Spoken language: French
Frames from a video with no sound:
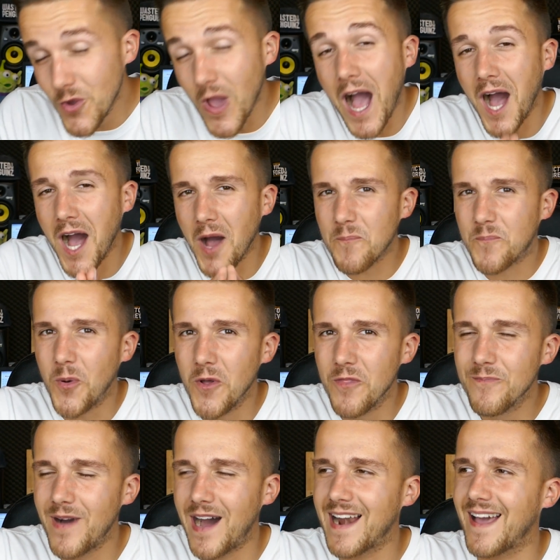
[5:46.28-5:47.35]
eu un peu
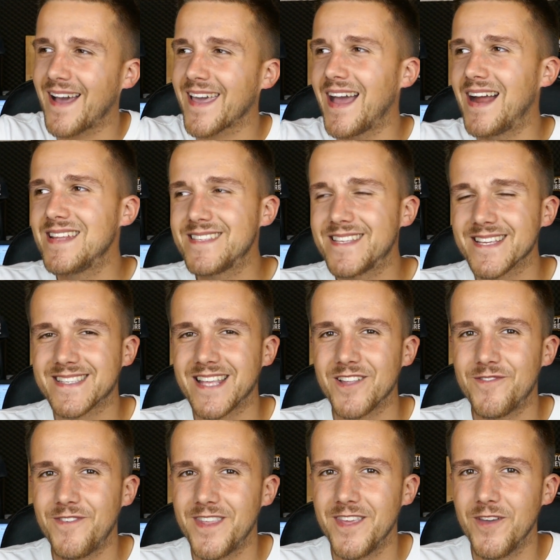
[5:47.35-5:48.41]
de mal à réaliser
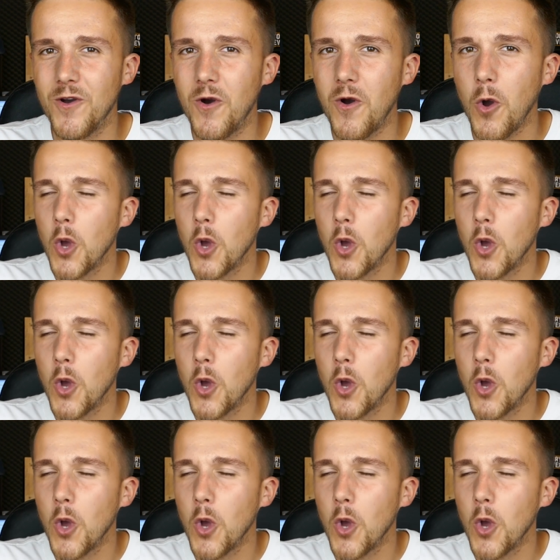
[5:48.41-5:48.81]
cette vidéo